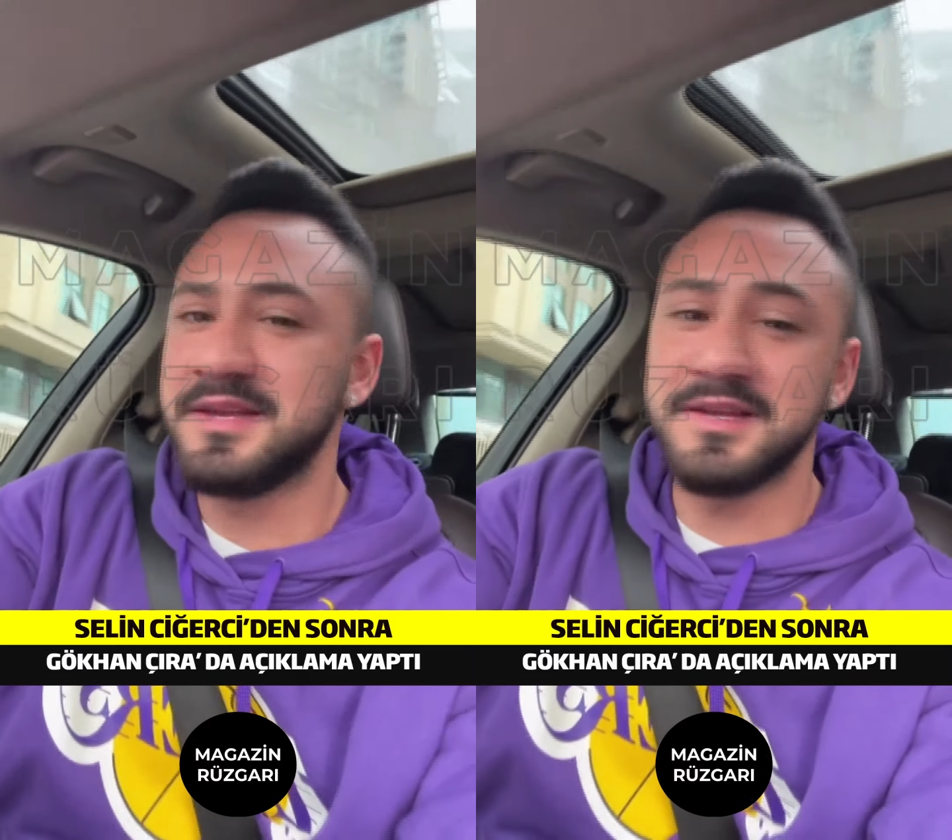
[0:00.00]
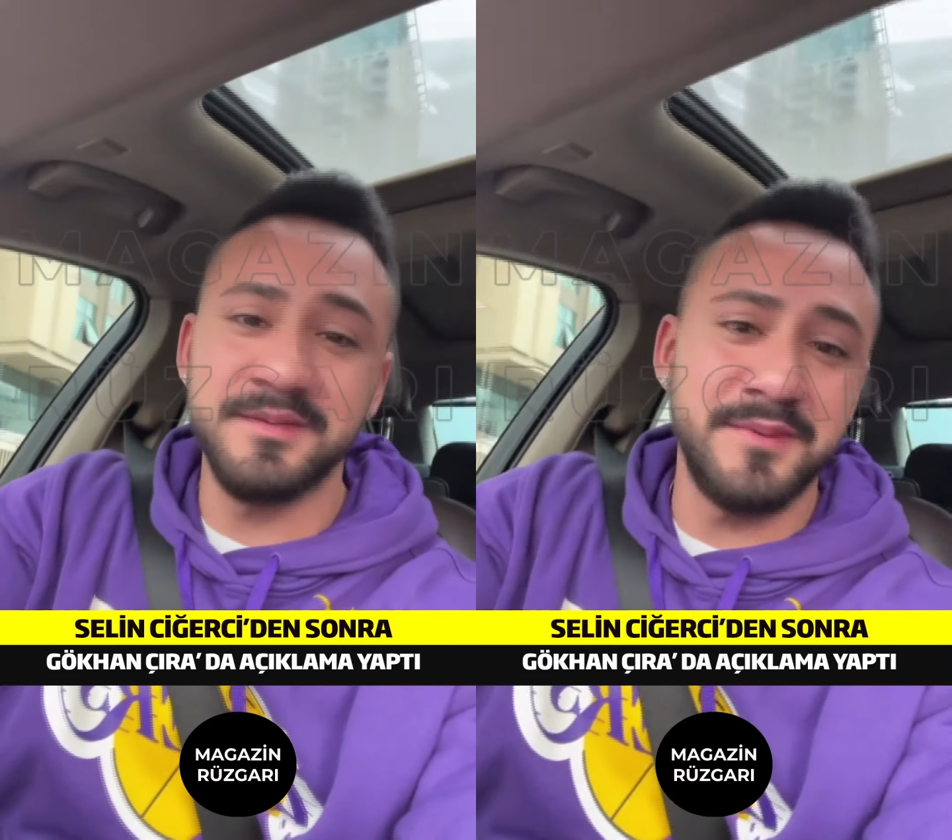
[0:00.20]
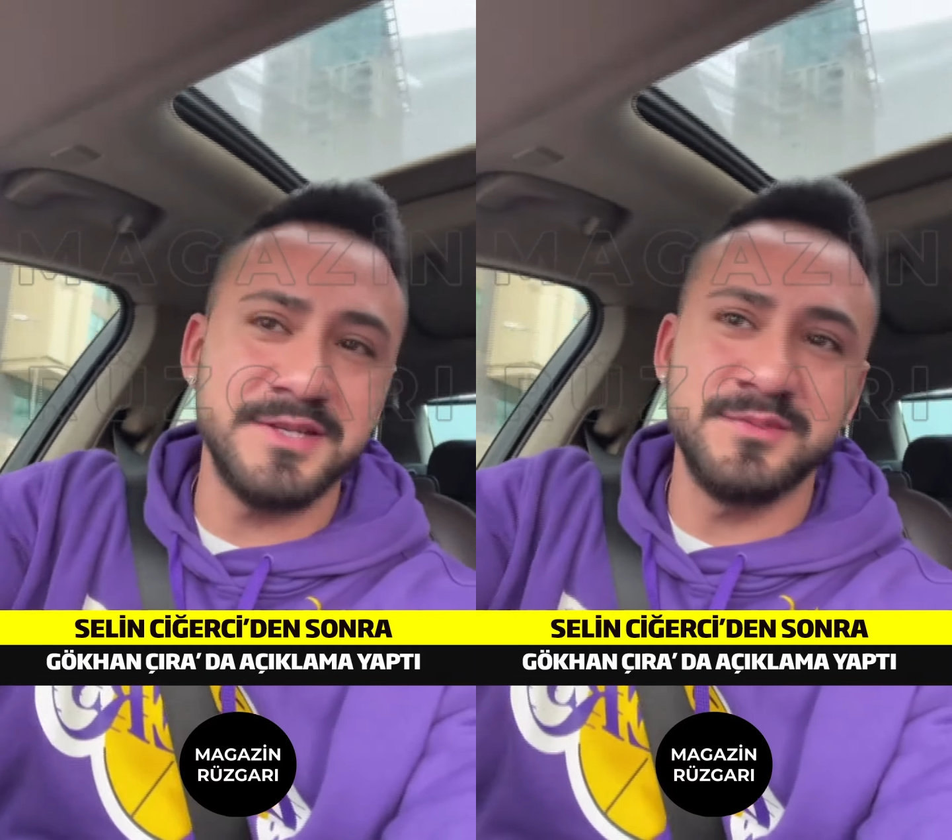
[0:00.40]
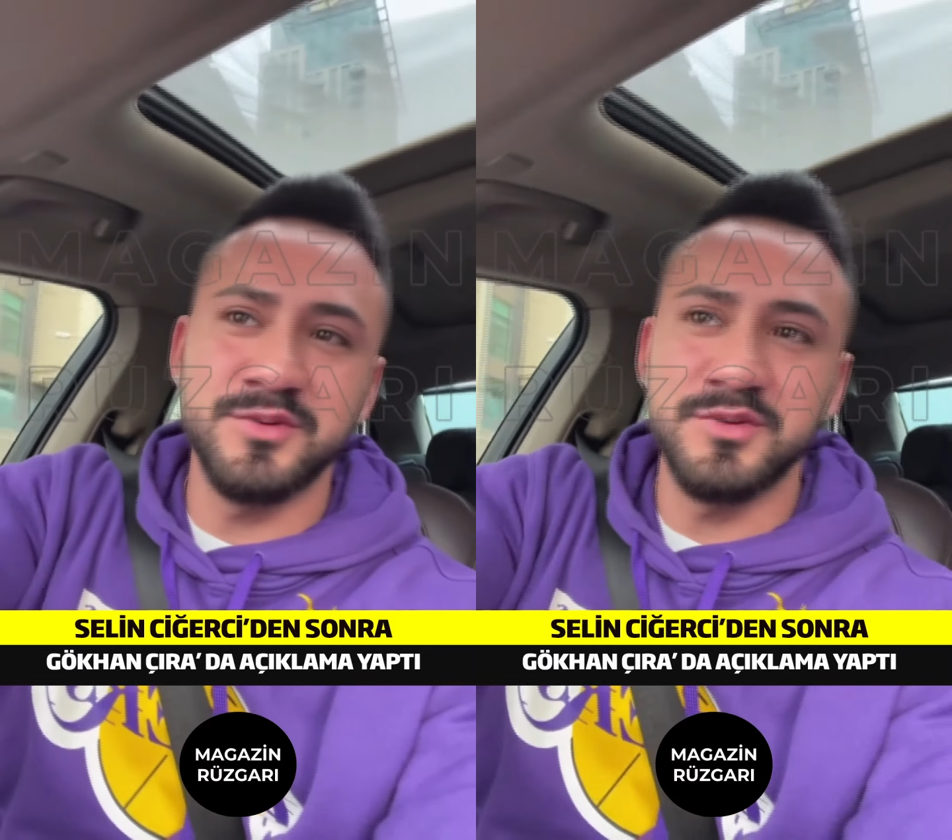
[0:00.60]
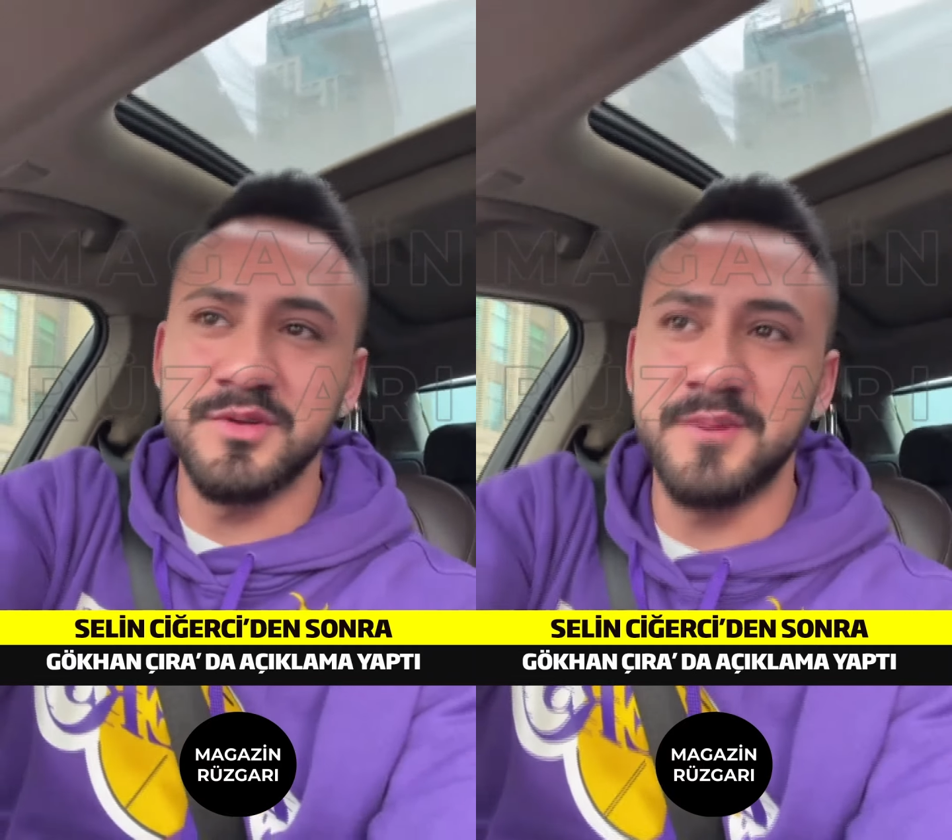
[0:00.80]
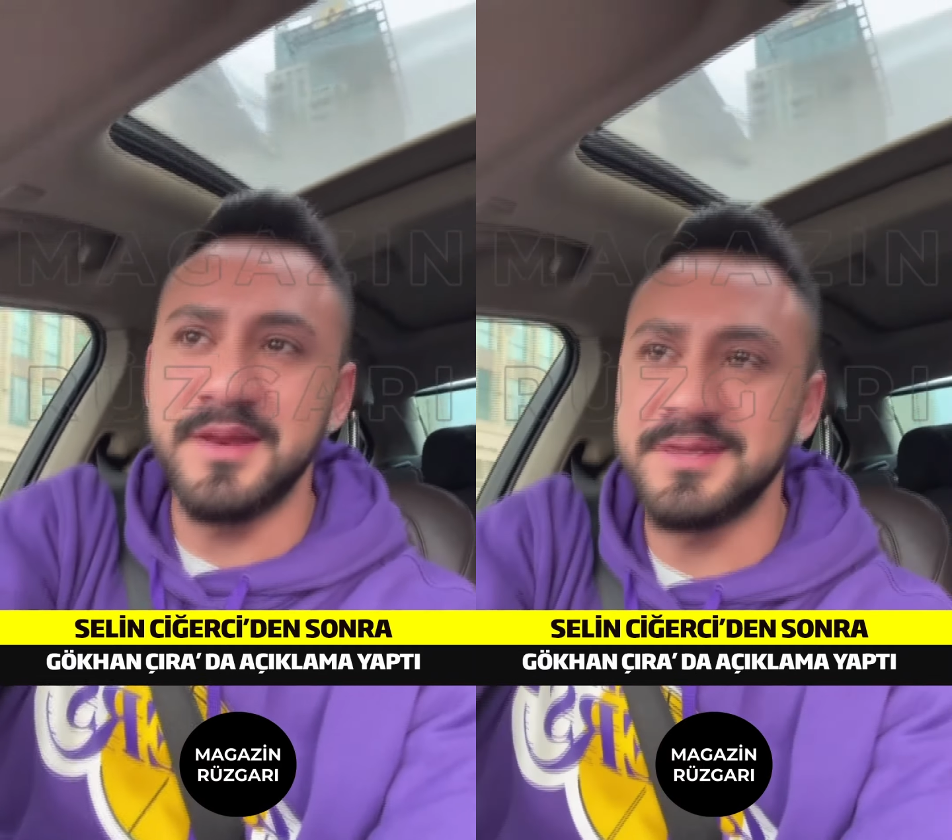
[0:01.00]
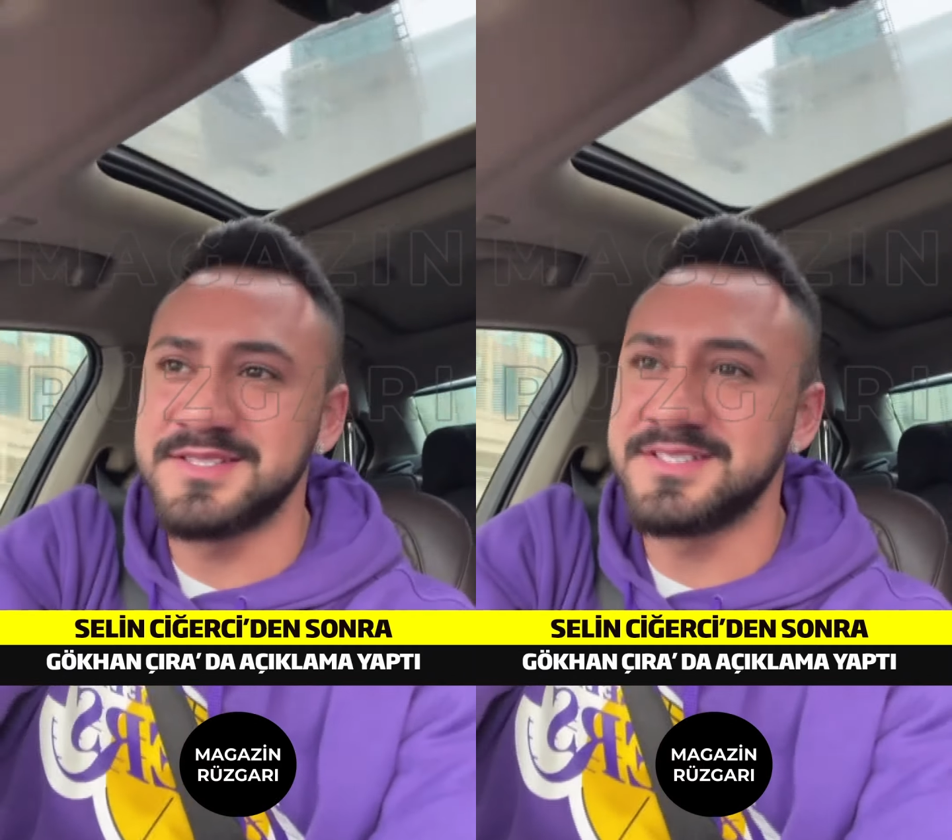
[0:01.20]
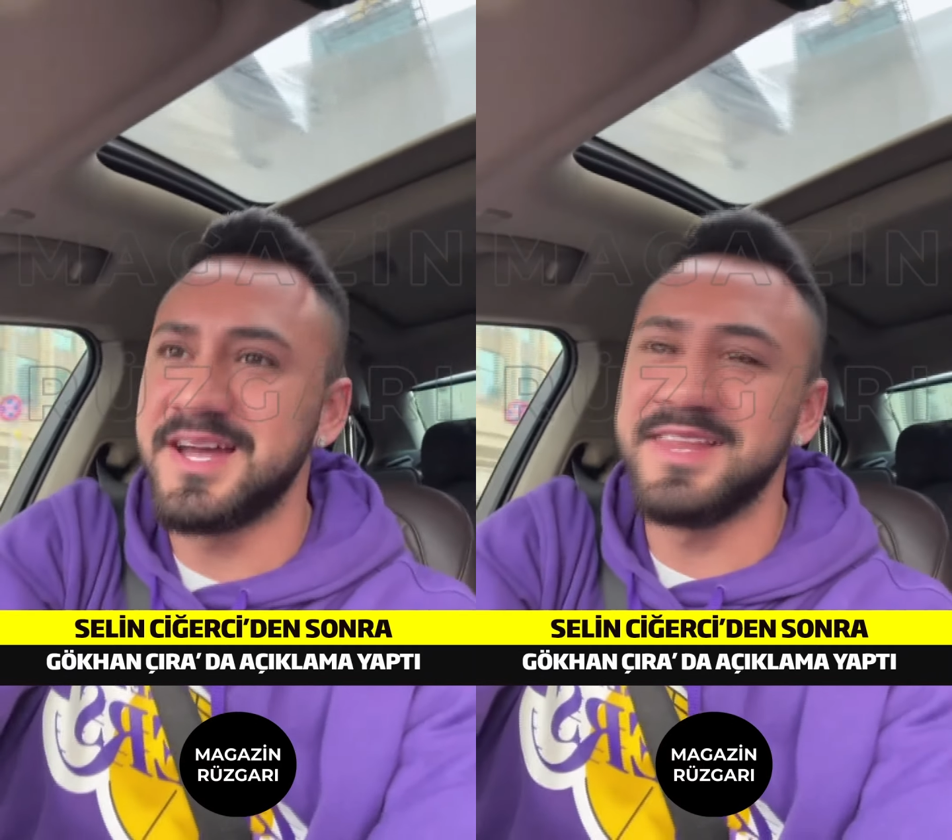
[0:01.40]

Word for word: İnanılmaz mutluyum. Hani size